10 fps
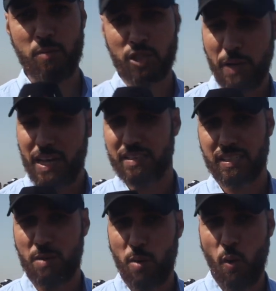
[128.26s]
ماشي بحال
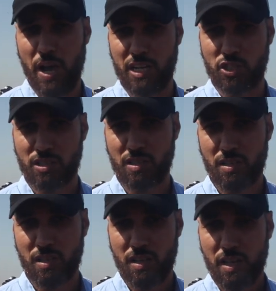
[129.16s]
انسان ما واعيش
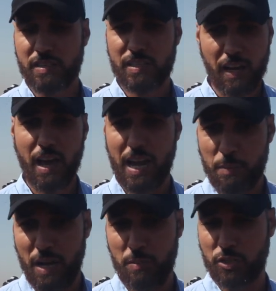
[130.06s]
انسان قاري
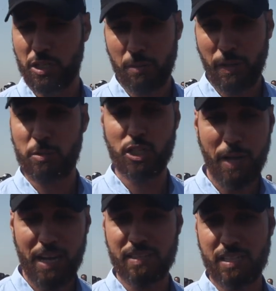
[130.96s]
بحال ماشي
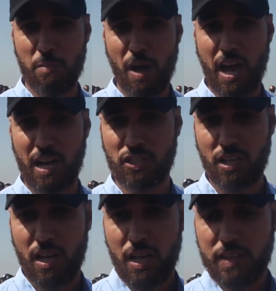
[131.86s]
بحال انسان ما قاريش
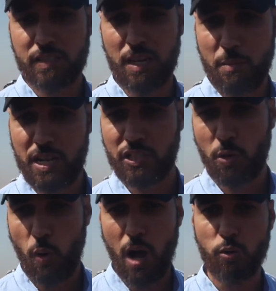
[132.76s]
انسان ملي
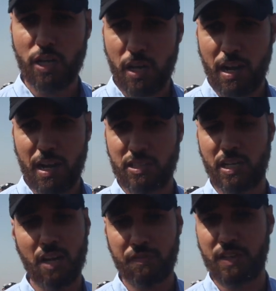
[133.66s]
تيوعى وتيقرا راه تيعرف